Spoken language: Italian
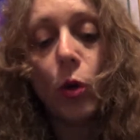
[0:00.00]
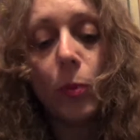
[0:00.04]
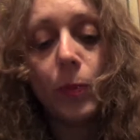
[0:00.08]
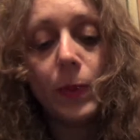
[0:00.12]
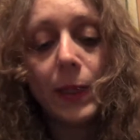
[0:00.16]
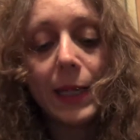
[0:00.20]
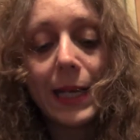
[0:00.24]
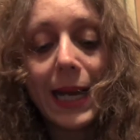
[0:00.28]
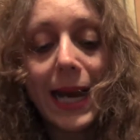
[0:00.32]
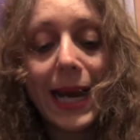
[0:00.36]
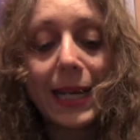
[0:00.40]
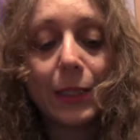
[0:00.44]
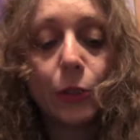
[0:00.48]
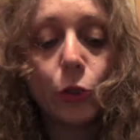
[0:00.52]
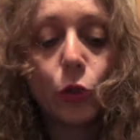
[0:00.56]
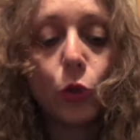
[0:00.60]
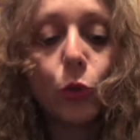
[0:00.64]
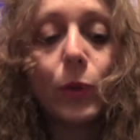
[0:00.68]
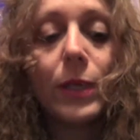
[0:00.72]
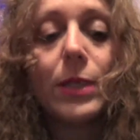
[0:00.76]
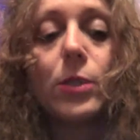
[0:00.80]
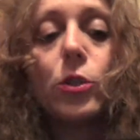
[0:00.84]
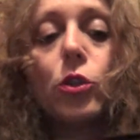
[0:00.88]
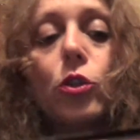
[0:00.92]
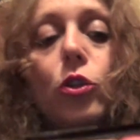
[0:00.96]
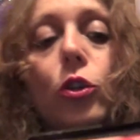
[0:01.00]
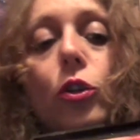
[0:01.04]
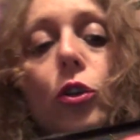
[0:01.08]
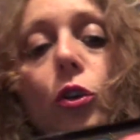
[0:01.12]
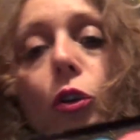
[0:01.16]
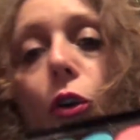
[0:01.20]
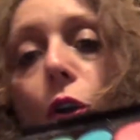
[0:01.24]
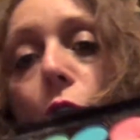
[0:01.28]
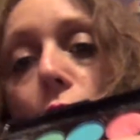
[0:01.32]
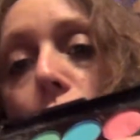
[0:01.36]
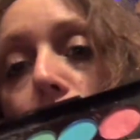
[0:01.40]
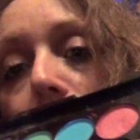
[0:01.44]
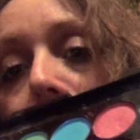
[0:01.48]
ho applicato questo
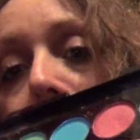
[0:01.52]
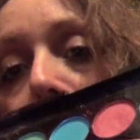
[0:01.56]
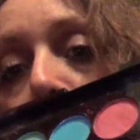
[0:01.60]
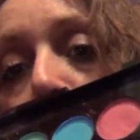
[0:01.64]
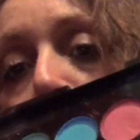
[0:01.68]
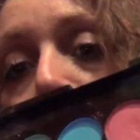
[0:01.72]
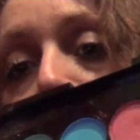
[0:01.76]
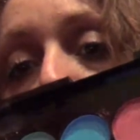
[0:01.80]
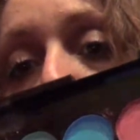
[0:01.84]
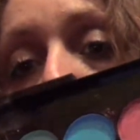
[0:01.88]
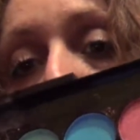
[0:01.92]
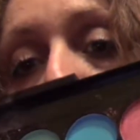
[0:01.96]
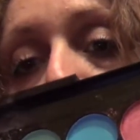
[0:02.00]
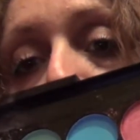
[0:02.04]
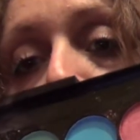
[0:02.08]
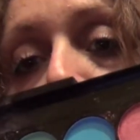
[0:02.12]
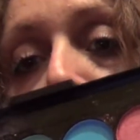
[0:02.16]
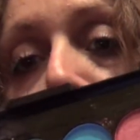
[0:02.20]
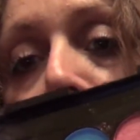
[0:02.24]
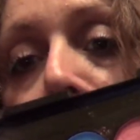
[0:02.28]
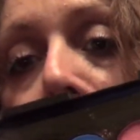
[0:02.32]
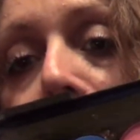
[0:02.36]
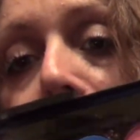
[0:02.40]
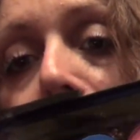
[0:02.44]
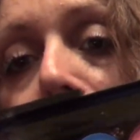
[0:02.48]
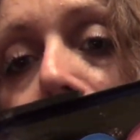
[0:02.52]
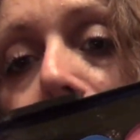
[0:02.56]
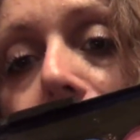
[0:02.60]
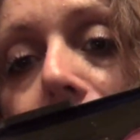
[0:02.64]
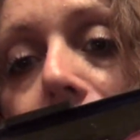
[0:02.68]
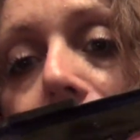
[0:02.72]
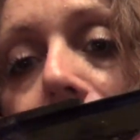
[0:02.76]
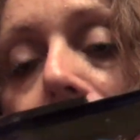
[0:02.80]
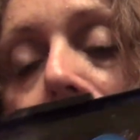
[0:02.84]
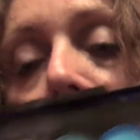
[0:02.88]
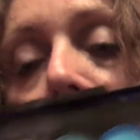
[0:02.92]
rosa qua shimmer,